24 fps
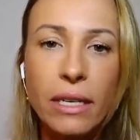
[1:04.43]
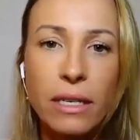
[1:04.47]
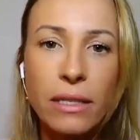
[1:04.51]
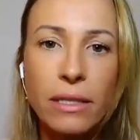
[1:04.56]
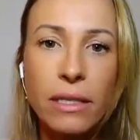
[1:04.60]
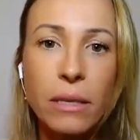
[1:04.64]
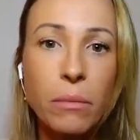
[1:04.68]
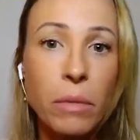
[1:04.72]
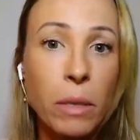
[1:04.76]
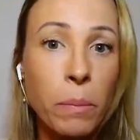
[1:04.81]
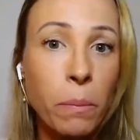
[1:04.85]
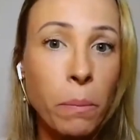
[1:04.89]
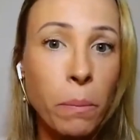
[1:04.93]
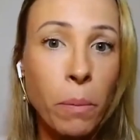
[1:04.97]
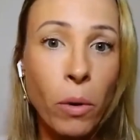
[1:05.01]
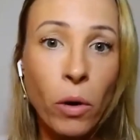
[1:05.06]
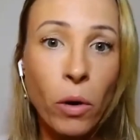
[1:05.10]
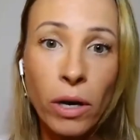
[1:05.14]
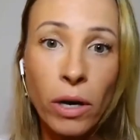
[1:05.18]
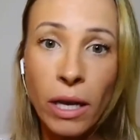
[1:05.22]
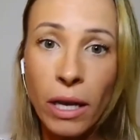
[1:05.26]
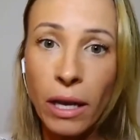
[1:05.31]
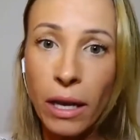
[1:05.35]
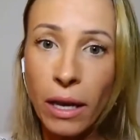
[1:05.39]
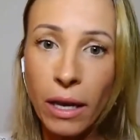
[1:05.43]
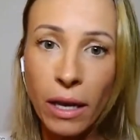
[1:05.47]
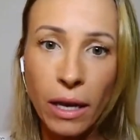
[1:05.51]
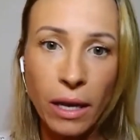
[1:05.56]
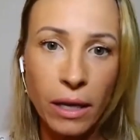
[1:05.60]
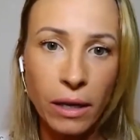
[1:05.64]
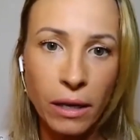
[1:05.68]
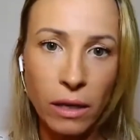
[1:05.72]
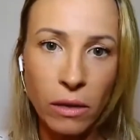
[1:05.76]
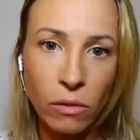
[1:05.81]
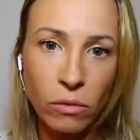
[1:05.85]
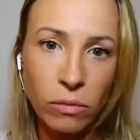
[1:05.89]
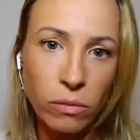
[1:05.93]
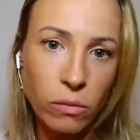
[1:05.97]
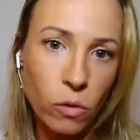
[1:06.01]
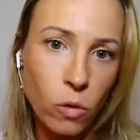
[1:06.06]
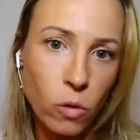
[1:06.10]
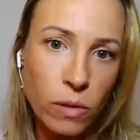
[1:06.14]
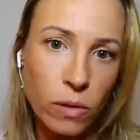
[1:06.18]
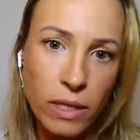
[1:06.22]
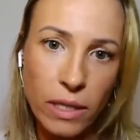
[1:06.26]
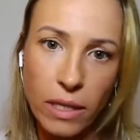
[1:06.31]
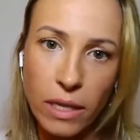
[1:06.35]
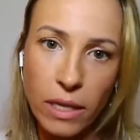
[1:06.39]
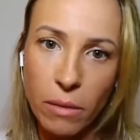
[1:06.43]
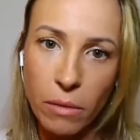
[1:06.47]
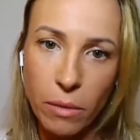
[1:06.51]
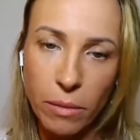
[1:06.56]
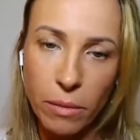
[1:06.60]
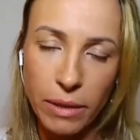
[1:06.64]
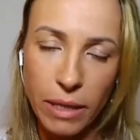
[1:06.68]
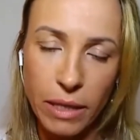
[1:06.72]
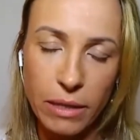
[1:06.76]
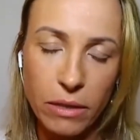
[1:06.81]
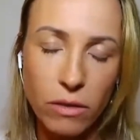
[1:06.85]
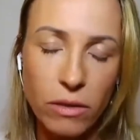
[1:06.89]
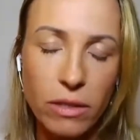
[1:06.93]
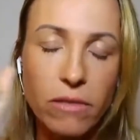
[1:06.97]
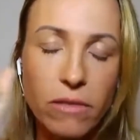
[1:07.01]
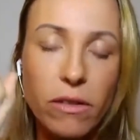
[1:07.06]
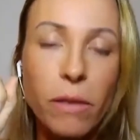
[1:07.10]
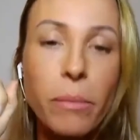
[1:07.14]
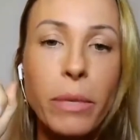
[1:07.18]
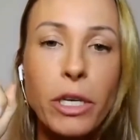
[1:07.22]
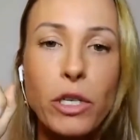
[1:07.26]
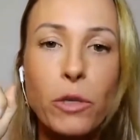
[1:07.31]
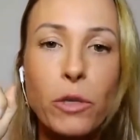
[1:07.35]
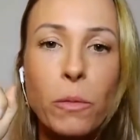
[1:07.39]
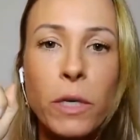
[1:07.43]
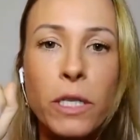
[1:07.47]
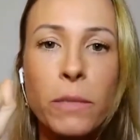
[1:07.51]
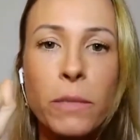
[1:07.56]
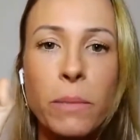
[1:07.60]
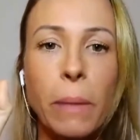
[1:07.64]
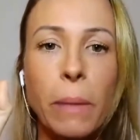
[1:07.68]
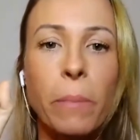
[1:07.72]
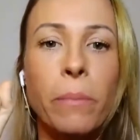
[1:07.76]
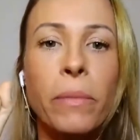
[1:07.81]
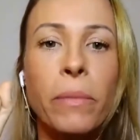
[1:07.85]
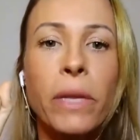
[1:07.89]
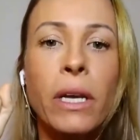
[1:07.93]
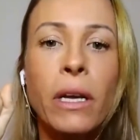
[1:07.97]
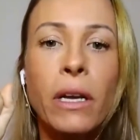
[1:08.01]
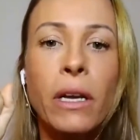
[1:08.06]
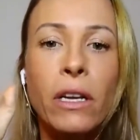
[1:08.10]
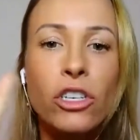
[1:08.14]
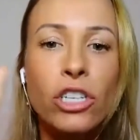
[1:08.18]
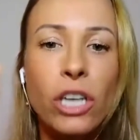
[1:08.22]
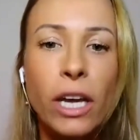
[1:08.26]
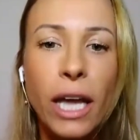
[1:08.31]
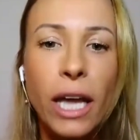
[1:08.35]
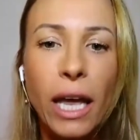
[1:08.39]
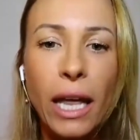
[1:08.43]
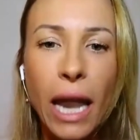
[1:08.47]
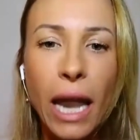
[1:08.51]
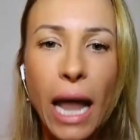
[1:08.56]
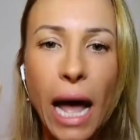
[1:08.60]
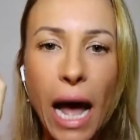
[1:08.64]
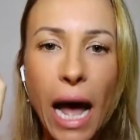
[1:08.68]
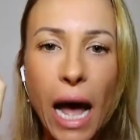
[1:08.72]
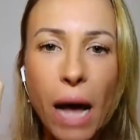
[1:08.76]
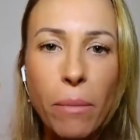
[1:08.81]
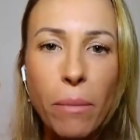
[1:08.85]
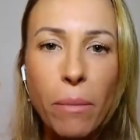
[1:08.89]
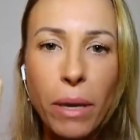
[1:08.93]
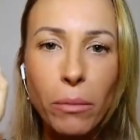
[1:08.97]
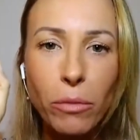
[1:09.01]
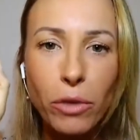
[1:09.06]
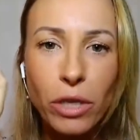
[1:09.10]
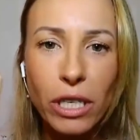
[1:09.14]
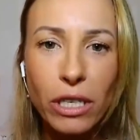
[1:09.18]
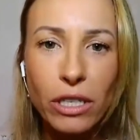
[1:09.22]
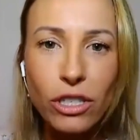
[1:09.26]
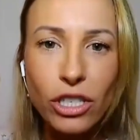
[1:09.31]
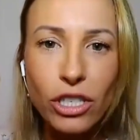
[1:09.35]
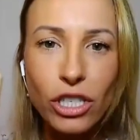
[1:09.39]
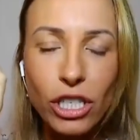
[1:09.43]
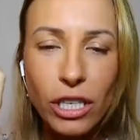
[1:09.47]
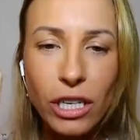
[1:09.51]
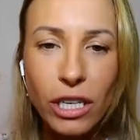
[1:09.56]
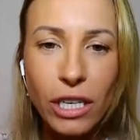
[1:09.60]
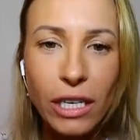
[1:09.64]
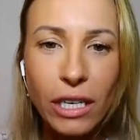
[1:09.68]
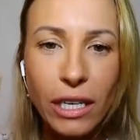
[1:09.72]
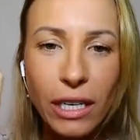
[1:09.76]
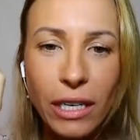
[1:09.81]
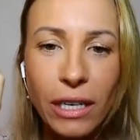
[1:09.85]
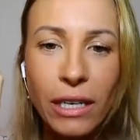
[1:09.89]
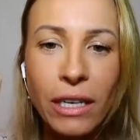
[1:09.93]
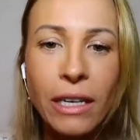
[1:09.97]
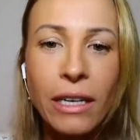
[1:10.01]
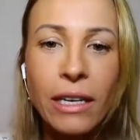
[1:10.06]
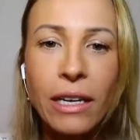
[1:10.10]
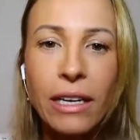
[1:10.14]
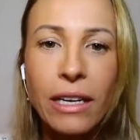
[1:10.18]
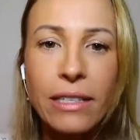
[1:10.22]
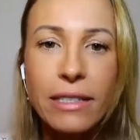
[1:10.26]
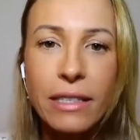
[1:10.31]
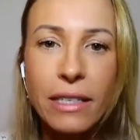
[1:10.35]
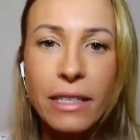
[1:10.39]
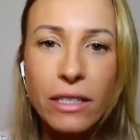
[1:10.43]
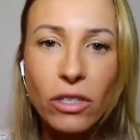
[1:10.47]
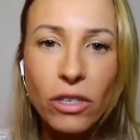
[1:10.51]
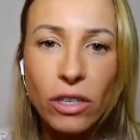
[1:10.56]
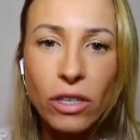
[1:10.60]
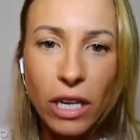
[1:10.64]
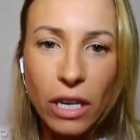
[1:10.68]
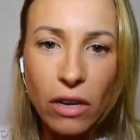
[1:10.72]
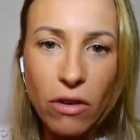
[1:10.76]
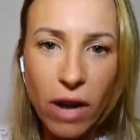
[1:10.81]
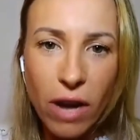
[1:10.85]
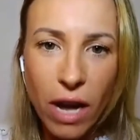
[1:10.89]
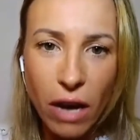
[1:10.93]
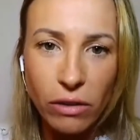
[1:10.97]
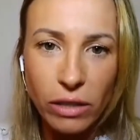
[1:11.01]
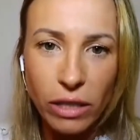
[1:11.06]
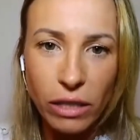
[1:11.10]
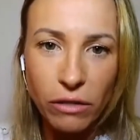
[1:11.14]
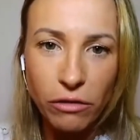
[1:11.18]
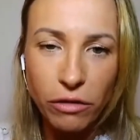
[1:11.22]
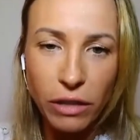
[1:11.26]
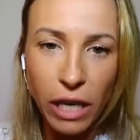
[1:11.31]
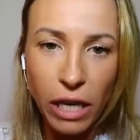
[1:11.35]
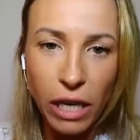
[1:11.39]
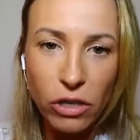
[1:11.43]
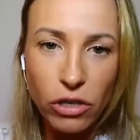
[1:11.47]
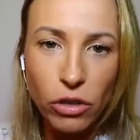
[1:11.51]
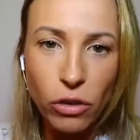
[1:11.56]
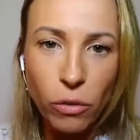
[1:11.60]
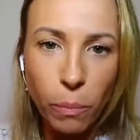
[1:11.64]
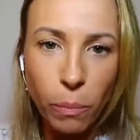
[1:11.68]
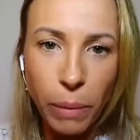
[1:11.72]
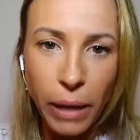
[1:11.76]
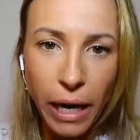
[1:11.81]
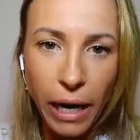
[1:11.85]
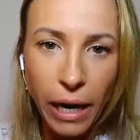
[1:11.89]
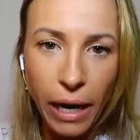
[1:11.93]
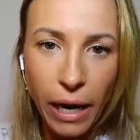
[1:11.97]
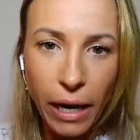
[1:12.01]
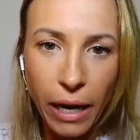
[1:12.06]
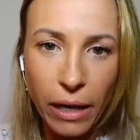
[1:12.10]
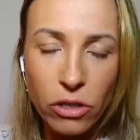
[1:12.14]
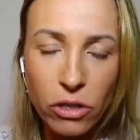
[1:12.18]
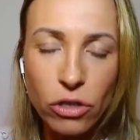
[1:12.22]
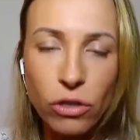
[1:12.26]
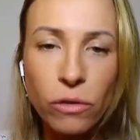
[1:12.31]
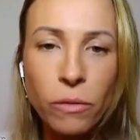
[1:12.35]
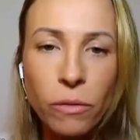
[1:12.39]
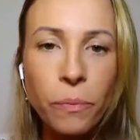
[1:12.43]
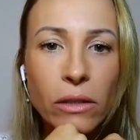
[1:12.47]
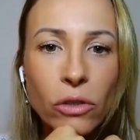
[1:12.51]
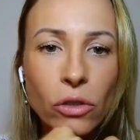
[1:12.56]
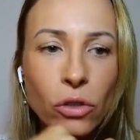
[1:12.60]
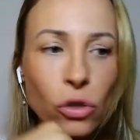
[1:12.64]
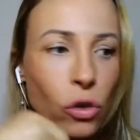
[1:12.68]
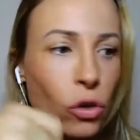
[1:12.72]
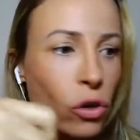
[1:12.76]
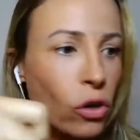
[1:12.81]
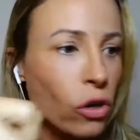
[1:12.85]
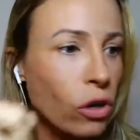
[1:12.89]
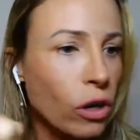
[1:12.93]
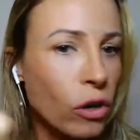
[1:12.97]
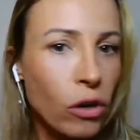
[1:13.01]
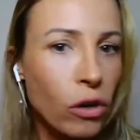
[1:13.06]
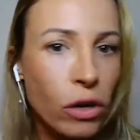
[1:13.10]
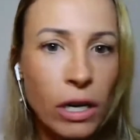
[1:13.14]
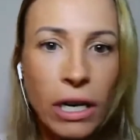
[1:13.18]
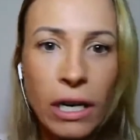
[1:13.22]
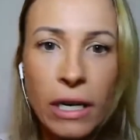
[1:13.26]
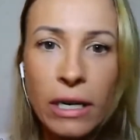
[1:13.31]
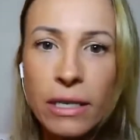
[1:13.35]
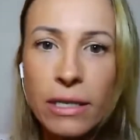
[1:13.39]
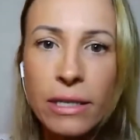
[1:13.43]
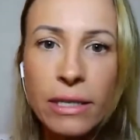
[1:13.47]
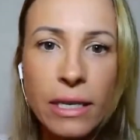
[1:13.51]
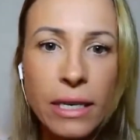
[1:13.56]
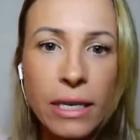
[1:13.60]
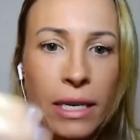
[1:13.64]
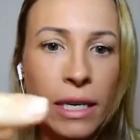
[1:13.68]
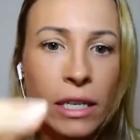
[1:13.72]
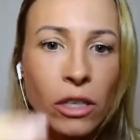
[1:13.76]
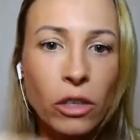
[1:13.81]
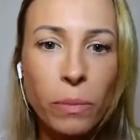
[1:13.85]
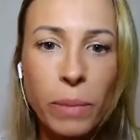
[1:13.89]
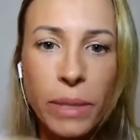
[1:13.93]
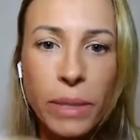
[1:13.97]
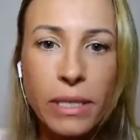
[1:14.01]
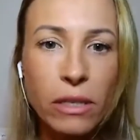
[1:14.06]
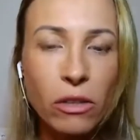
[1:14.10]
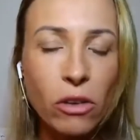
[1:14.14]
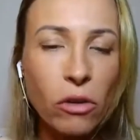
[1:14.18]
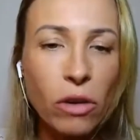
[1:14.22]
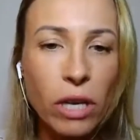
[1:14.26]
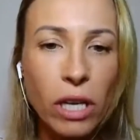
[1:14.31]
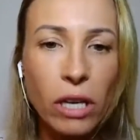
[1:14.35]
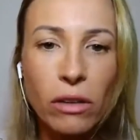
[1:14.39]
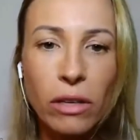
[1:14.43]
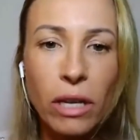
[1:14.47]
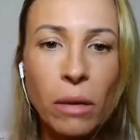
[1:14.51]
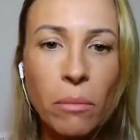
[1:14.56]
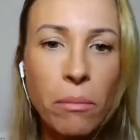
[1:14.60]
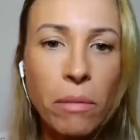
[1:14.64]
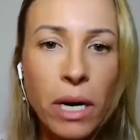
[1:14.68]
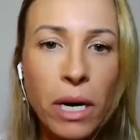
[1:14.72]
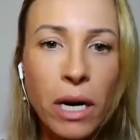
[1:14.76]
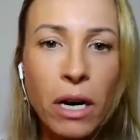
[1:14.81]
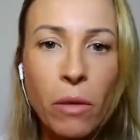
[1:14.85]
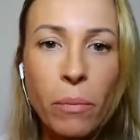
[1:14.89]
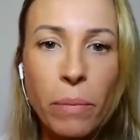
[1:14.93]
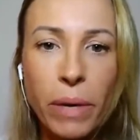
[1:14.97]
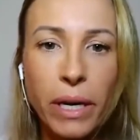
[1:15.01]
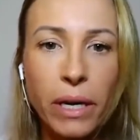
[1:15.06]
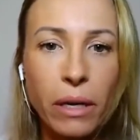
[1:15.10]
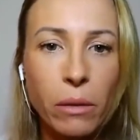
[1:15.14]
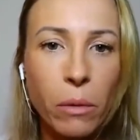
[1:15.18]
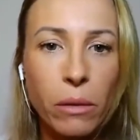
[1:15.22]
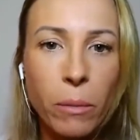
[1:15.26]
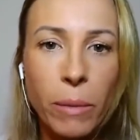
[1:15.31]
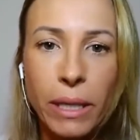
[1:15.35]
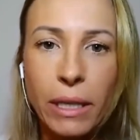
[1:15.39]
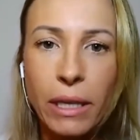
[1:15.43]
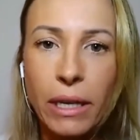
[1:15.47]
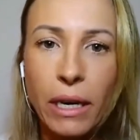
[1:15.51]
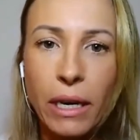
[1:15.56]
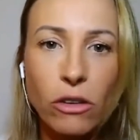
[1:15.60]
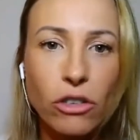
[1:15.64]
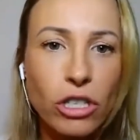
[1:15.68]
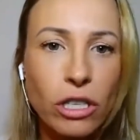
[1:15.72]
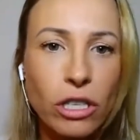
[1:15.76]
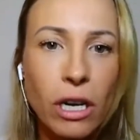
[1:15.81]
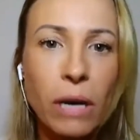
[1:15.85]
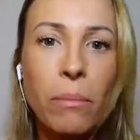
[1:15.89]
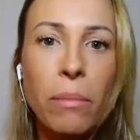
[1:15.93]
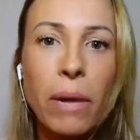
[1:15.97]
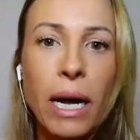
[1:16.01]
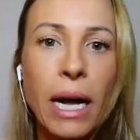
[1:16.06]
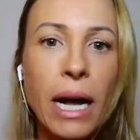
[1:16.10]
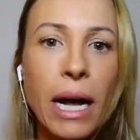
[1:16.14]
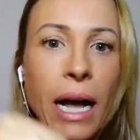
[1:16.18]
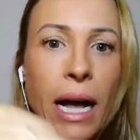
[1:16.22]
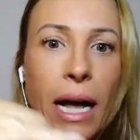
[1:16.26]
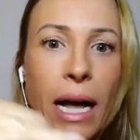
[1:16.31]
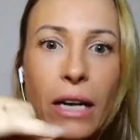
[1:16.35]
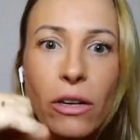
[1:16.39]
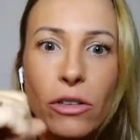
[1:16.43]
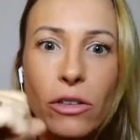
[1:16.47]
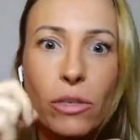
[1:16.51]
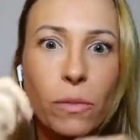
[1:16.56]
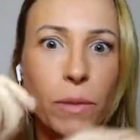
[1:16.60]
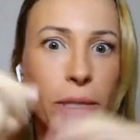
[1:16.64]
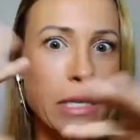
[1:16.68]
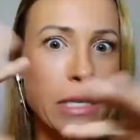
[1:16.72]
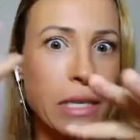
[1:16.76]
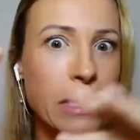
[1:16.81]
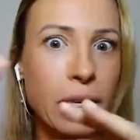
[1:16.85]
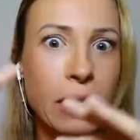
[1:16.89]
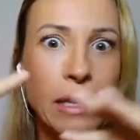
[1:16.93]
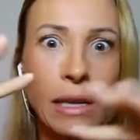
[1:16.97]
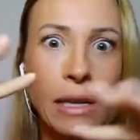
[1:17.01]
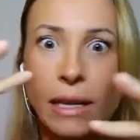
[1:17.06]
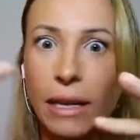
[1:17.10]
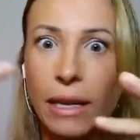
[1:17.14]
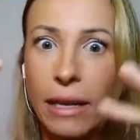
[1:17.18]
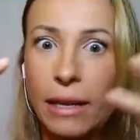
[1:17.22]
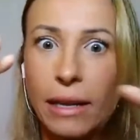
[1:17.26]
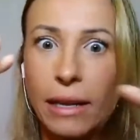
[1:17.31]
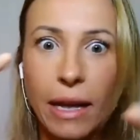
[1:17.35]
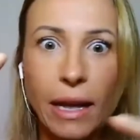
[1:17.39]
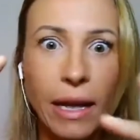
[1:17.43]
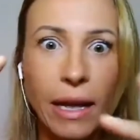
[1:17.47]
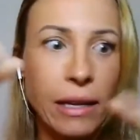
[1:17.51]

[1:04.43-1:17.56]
de saber por que, que ela não conseguia amamentar exclusivamente. Pois bem, cheguei lá, bem bonitinha, estacionei o carro na frente do prédio, tô organizando, passando alquinho na mão, pegando meu material de trabalho, tipo assim, né,